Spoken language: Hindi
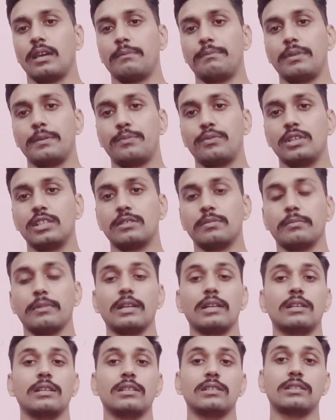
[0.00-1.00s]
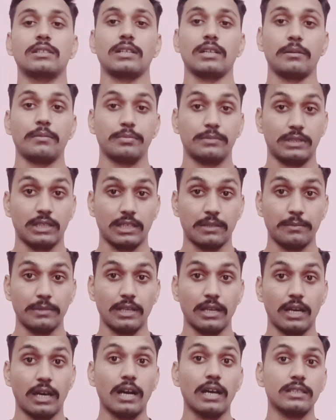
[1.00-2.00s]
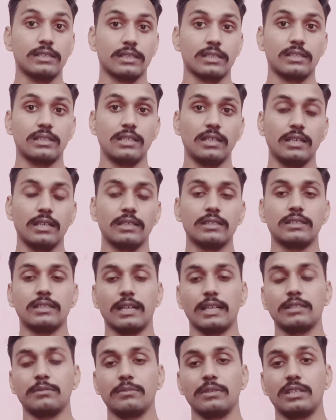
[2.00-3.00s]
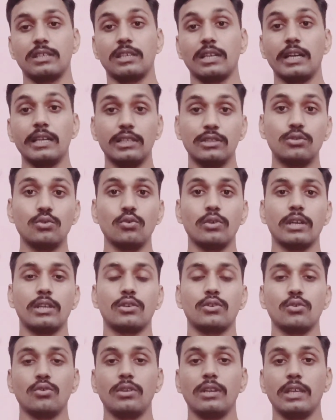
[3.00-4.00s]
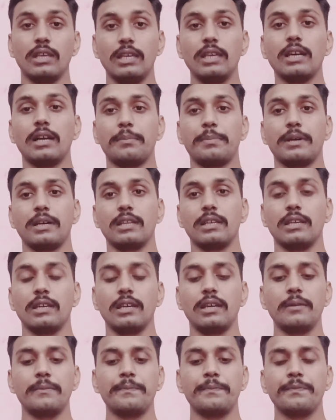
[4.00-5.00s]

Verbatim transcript: एमपी पुलिस मेरिट लिस्ट कब तक में आ सकती है साथ में क्या इशू है क्यों नहीं आ पा रही है